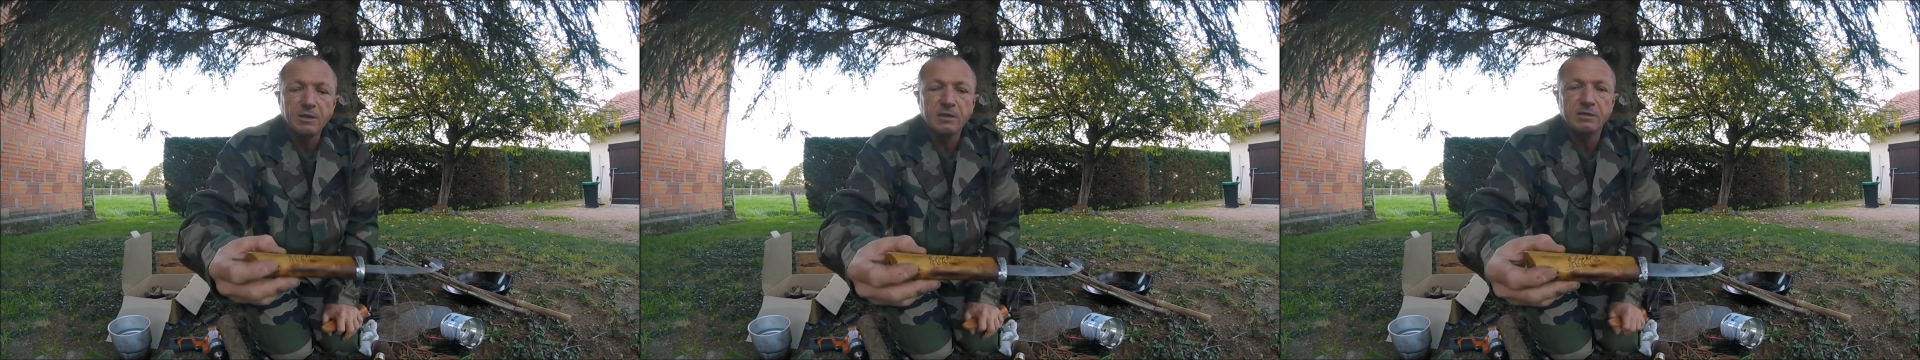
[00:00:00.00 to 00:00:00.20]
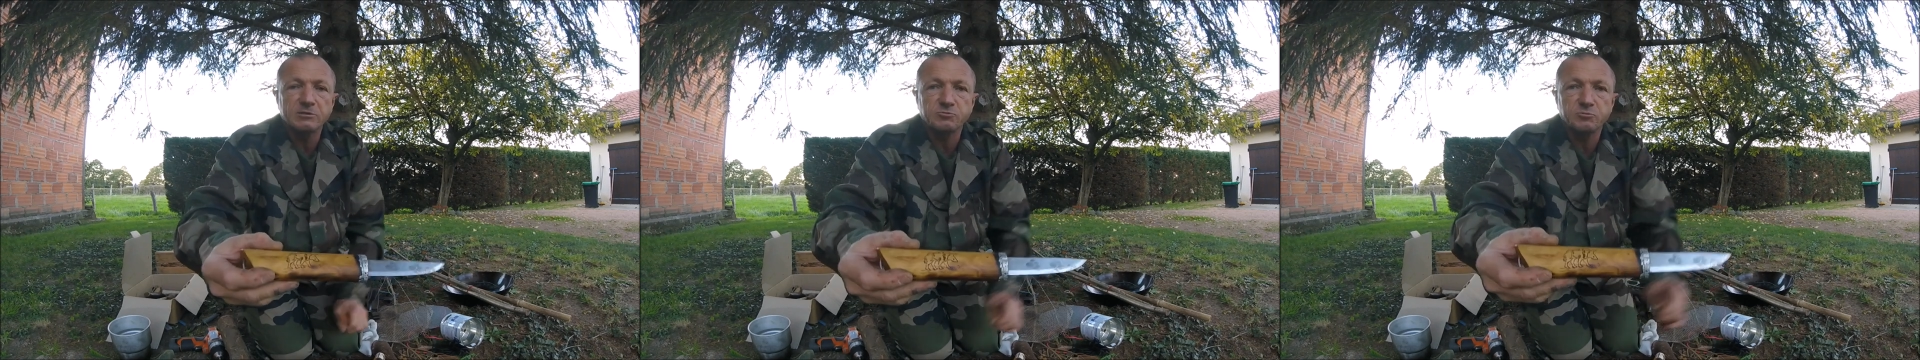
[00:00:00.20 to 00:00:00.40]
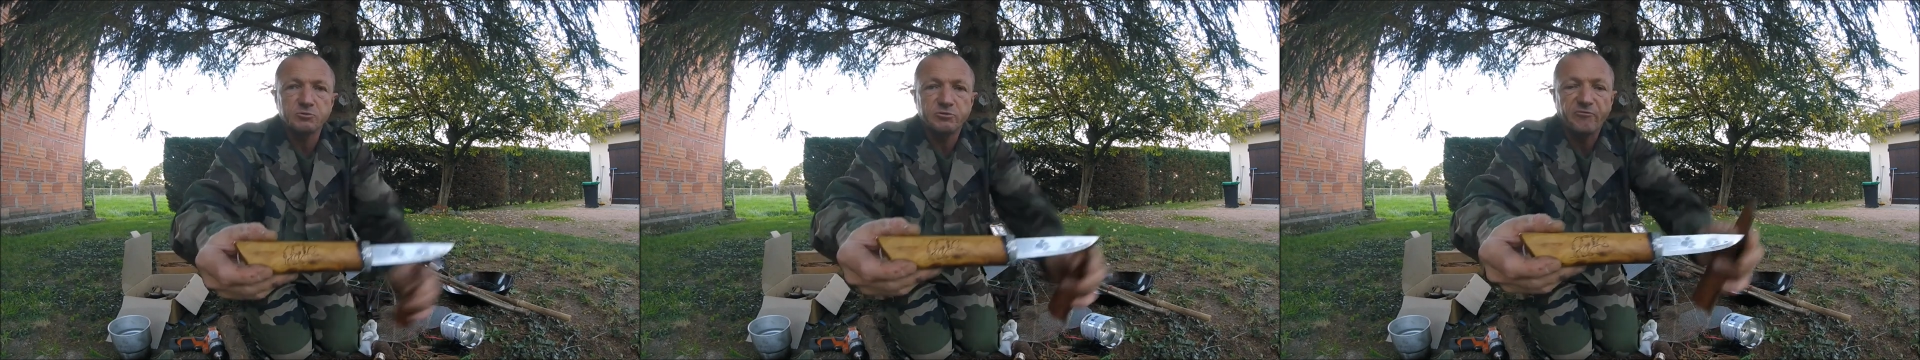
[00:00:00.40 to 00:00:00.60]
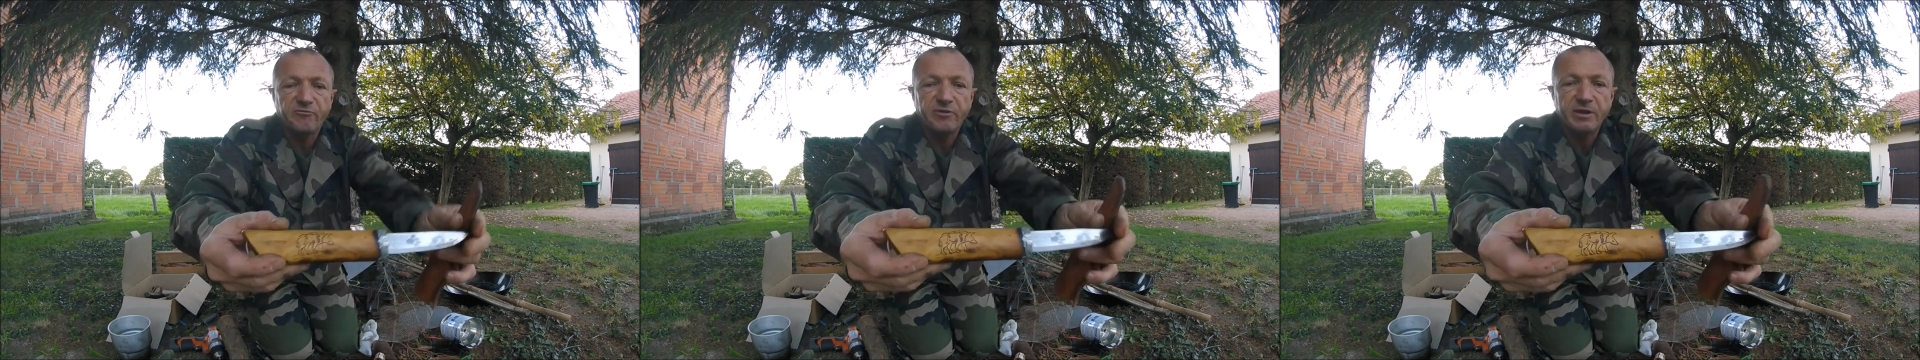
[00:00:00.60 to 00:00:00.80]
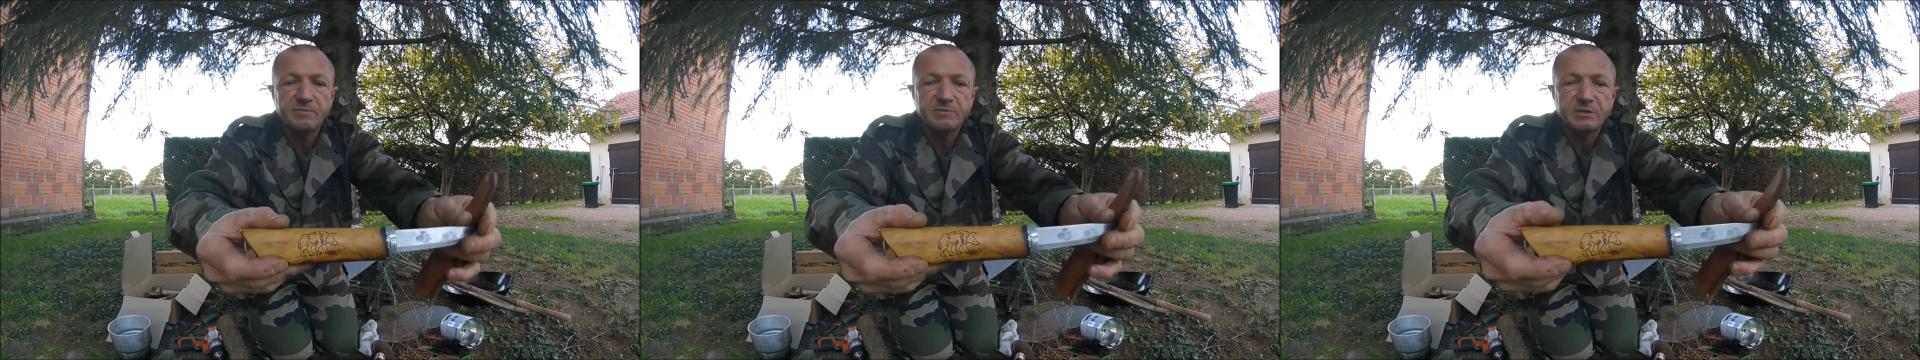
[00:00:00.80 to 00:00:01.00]
Et je me suis
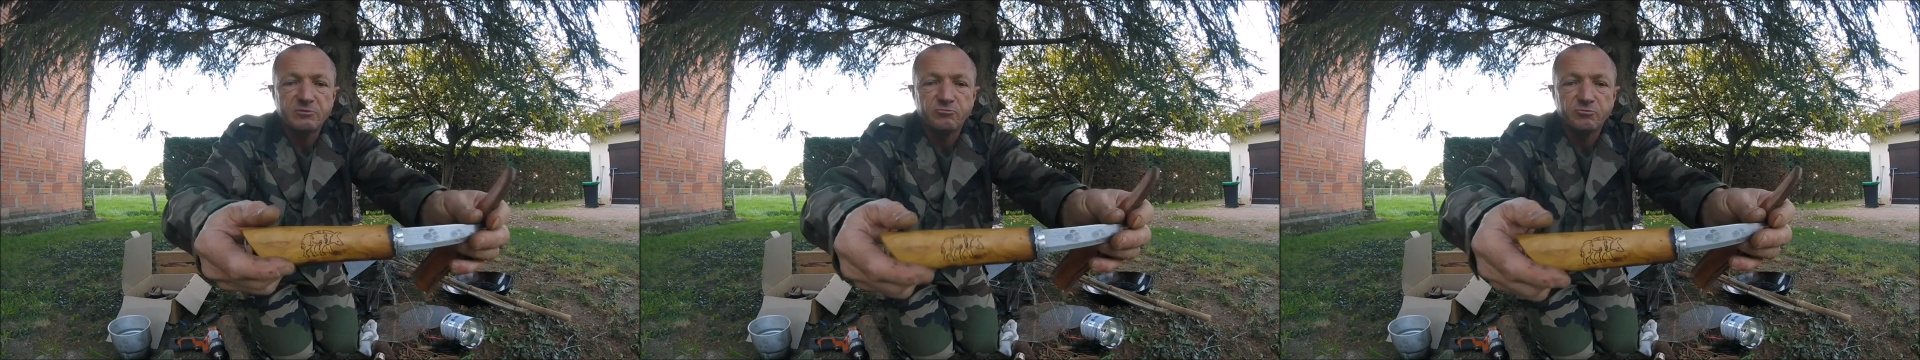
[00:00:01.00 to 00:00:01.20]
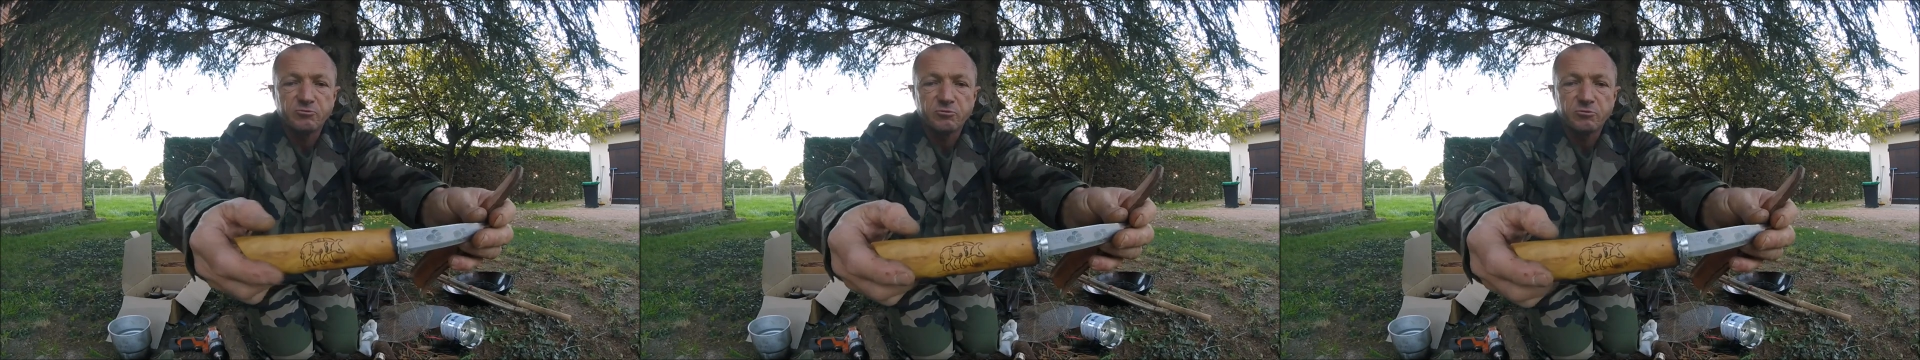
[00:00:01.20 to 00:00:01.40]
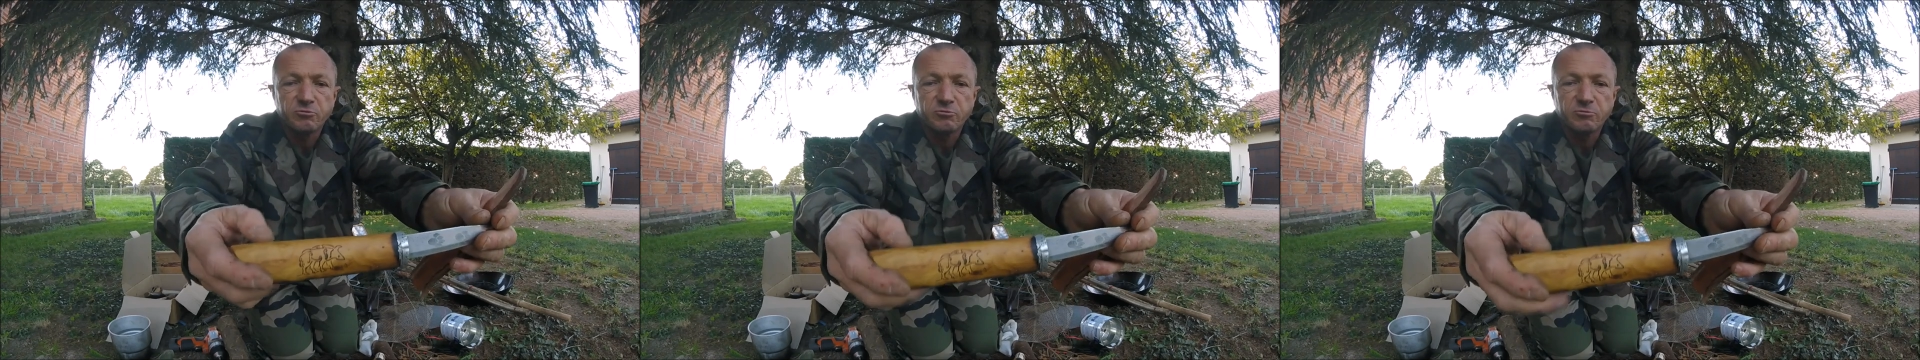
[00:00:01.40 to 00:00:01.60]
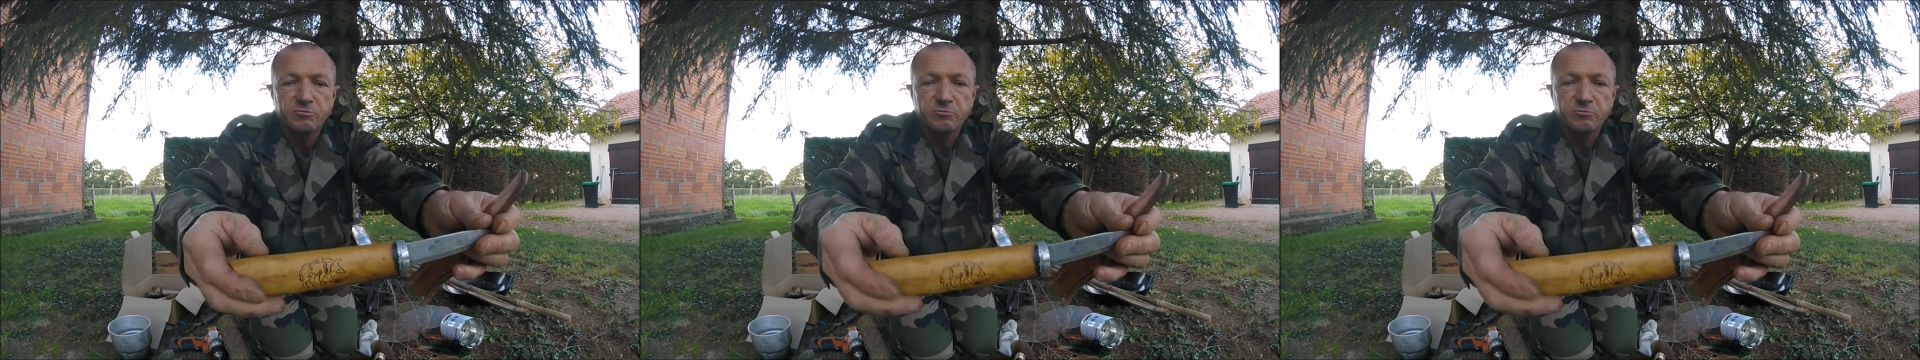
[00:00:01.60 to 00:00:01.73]
fait un petit couteau